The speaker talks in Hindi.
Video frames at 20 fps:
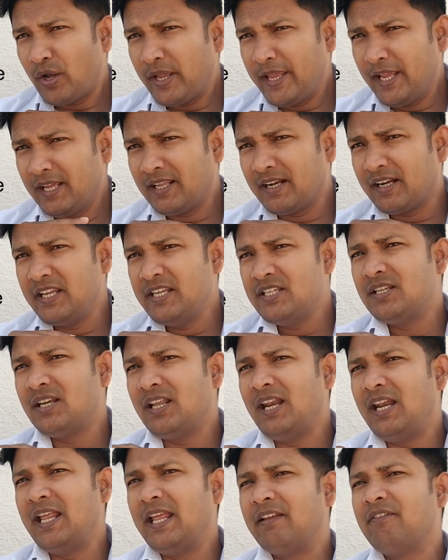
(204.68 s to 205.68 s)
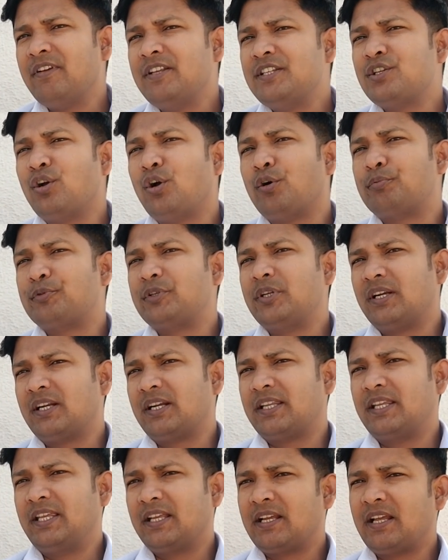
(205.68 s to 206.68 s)
एक रीजनल लैंग्वेज का ऑप्शन
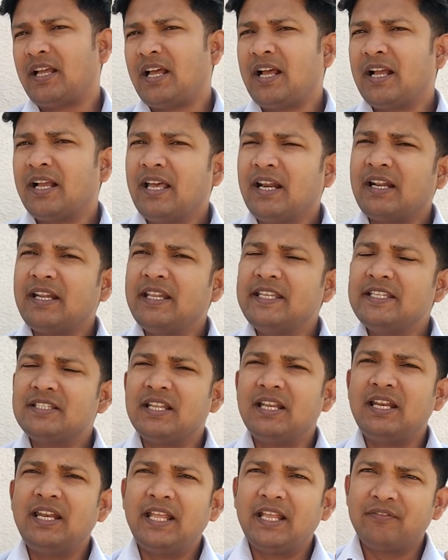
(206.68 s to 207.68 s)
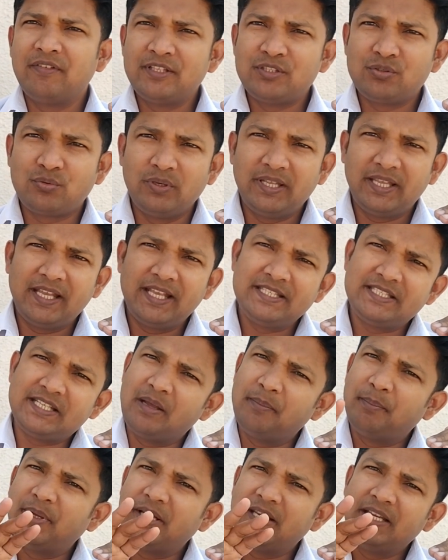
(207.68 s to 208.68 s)
रखिएगा अगर रीजनल लैंग्वेज कोई है
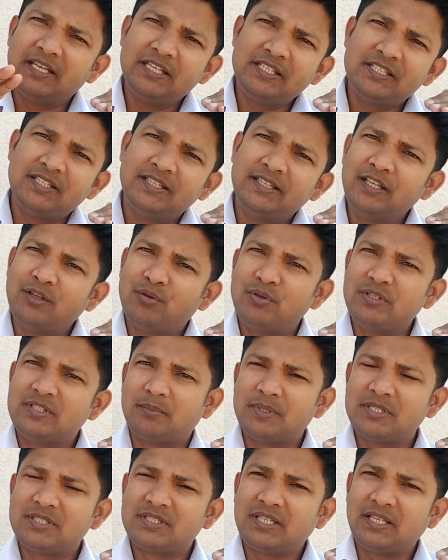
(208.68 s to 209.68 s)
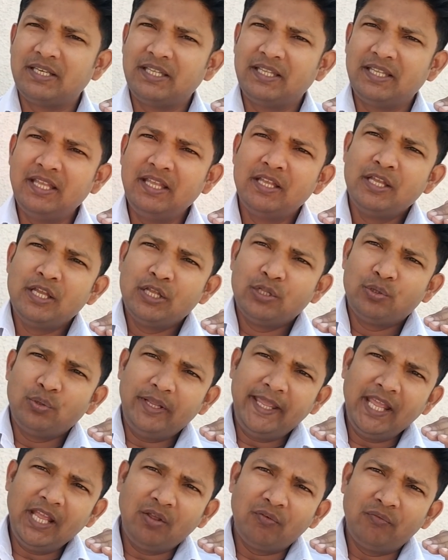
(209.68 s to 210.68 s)
जहाँ पर इंग्लिश हिंदी कोई समझता नहीं है तो
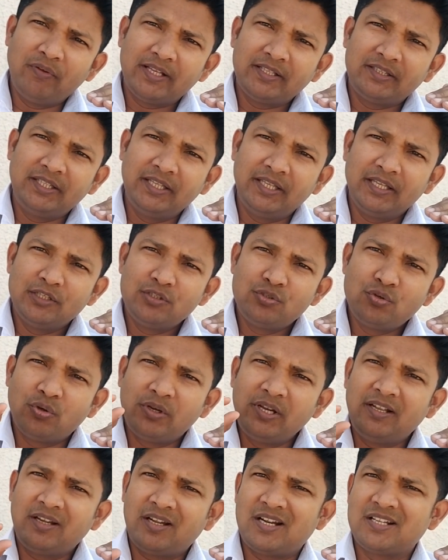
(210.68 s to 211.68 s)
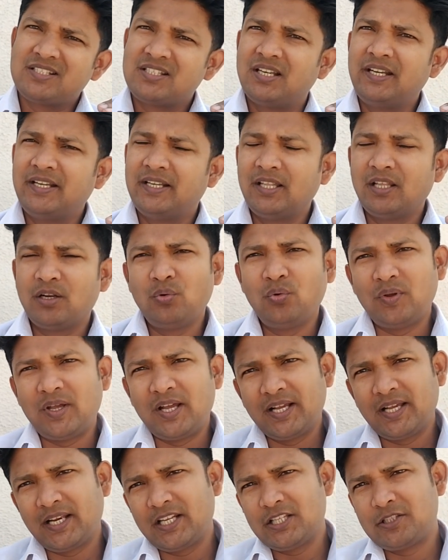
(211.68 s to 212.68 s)
एक व्यक्ति जो कि ट्रांसलेटर हो वहाँ
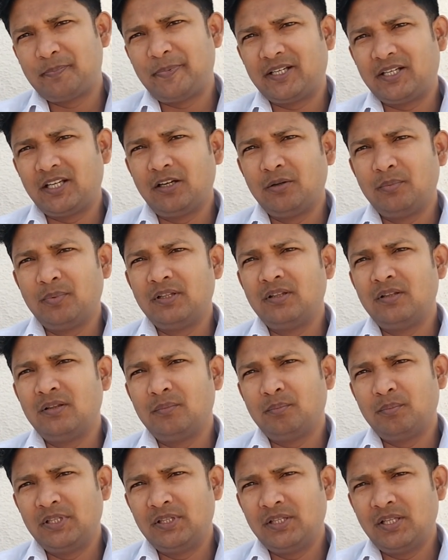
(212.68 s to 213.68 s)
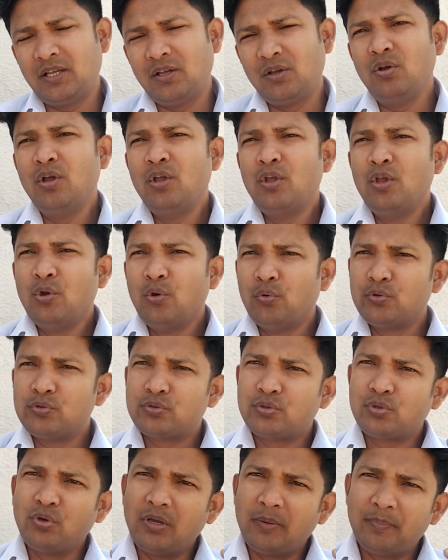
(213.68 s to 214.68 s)
का रेस्पेक्टेड बन, बंदा हो
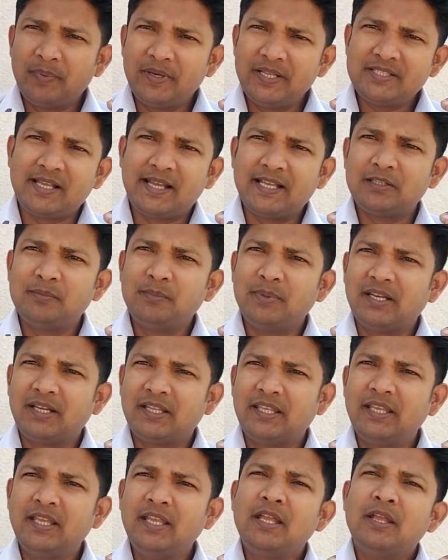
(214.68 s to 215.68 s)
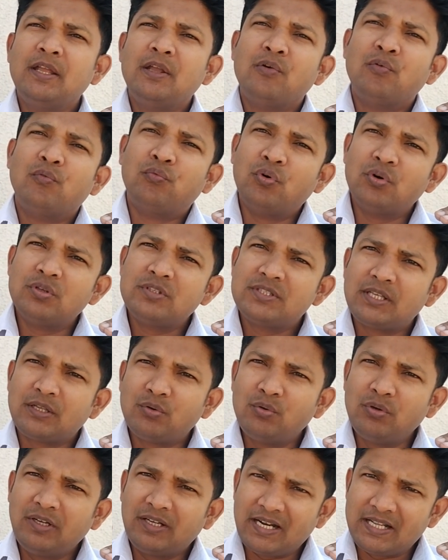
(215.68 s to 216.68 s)
उसको अपने साथ में रखिए वो
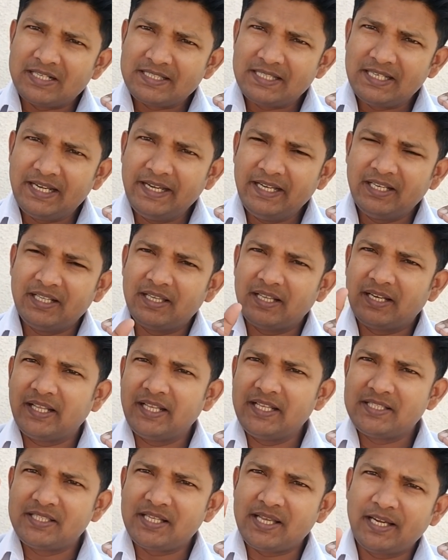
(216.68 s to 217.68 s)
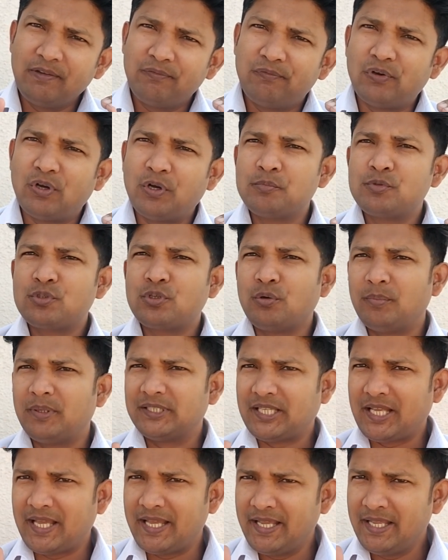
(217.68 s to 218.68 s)
ज़रूर ट्रांसलेट करके सारे फॉर्म्स को
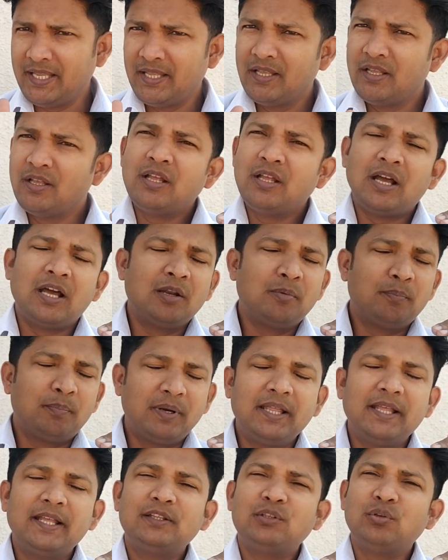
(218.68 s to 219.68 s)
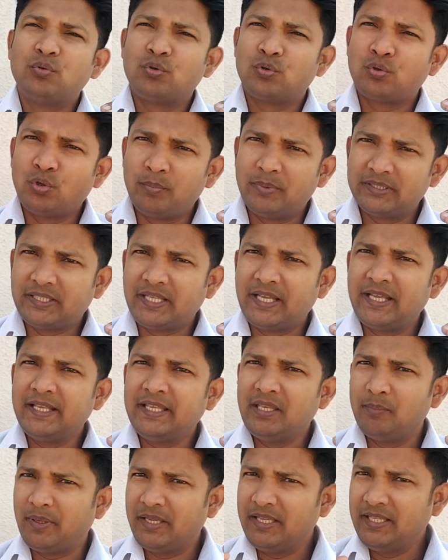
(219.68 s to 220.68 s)
बताए अनपढ़ है तो उनको बताए
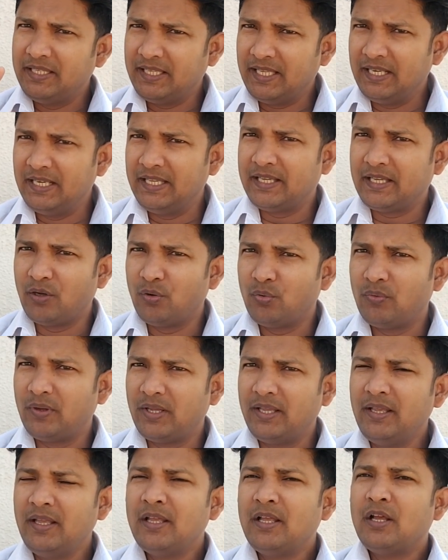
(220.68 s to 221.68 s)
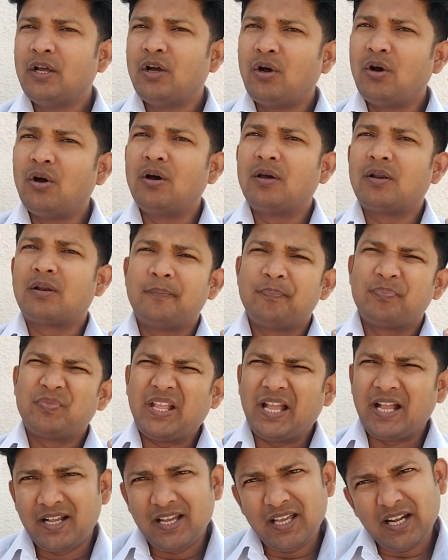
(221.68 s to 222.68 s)
कि भाई ये लिखा हुआ है और
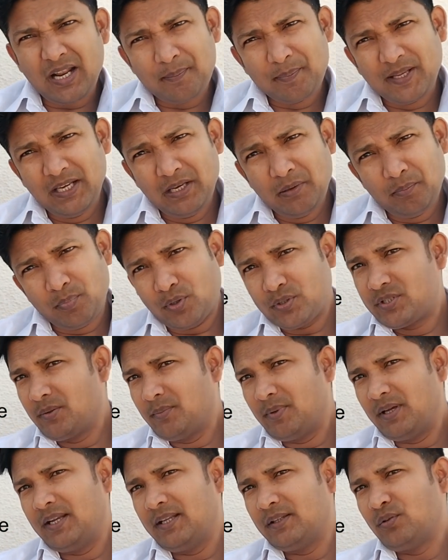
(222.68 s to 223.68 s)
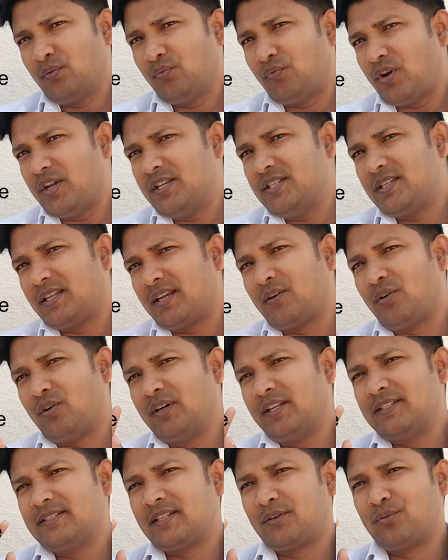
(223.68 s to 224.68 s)
अगर आपके लिए पॉसिबल है तो वॉइस
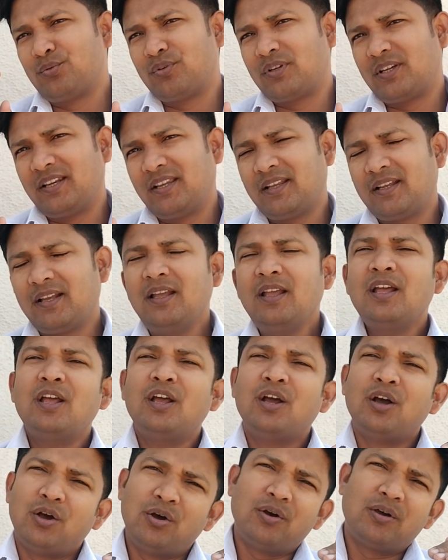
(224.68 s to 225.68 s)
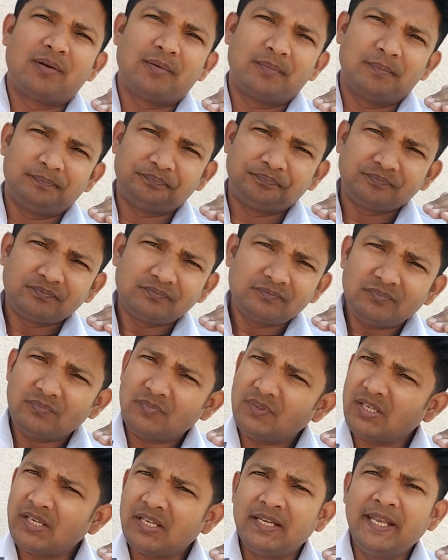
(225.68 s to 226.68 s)
रिकॉर्डिंग ज़रूर करिएगा और
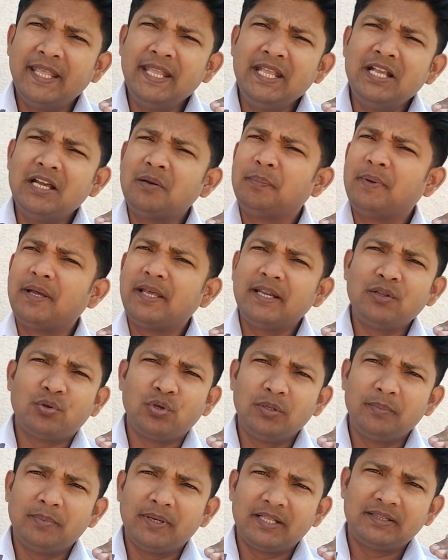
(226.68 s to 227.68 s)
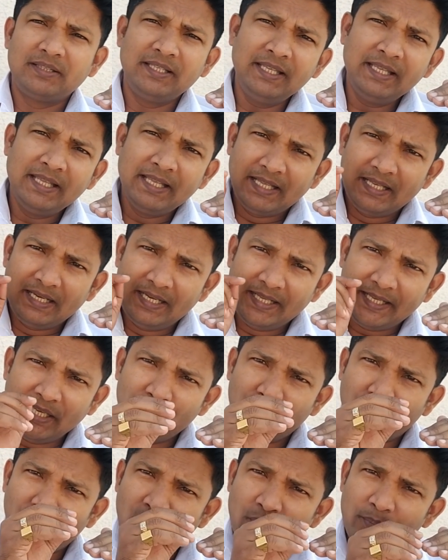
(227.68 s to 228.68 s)
नहीं कर पा रहे हैं कोई बात नहीं लेकिन
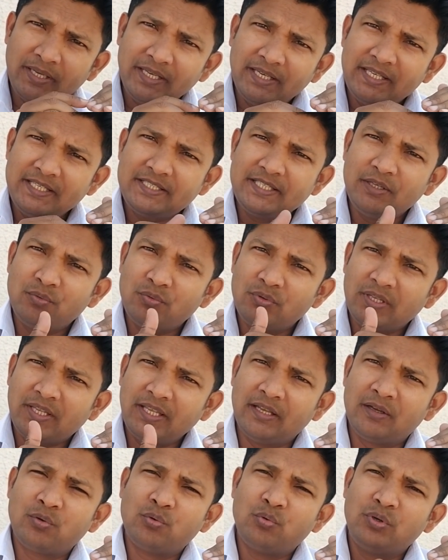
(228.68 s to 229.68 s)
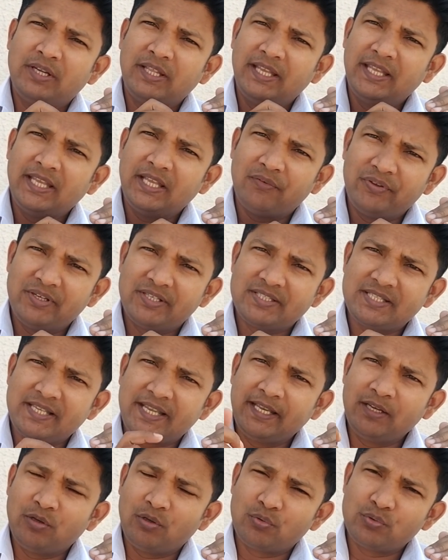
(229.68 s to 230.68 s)
फॉर्म के नीचे उनके अंगूठे या फिर
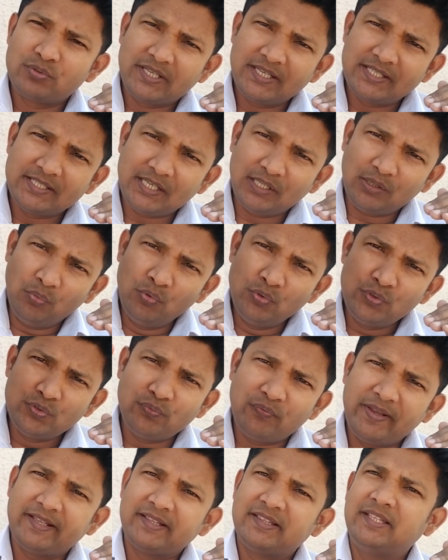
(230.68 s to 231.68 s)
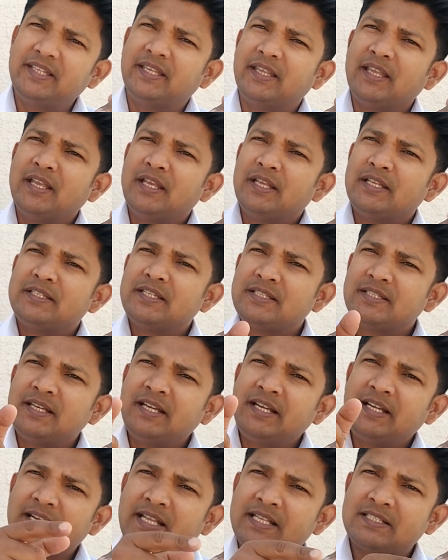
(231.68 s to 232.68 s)
साइन और उसके साथ उस व्यक्ति
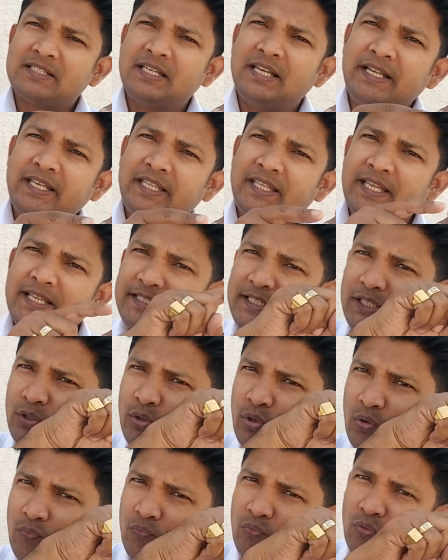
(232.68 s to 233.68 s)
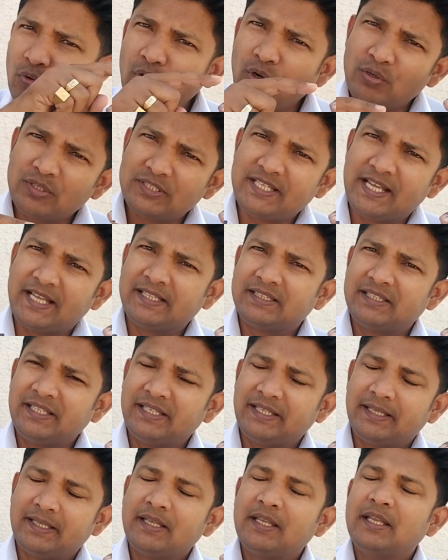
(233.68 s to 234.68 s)
जिसने ट्रांसलेट किया जिनको वो लोग जानते
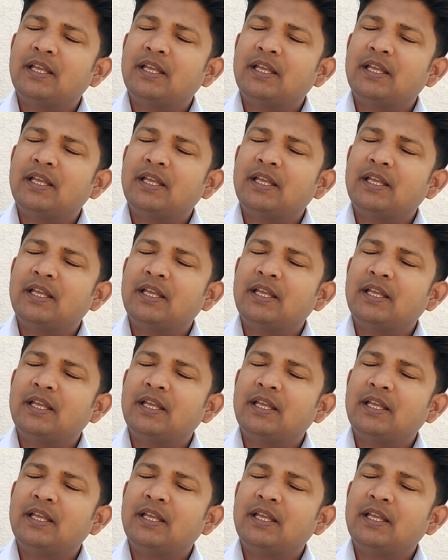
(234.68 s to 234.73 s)
हैं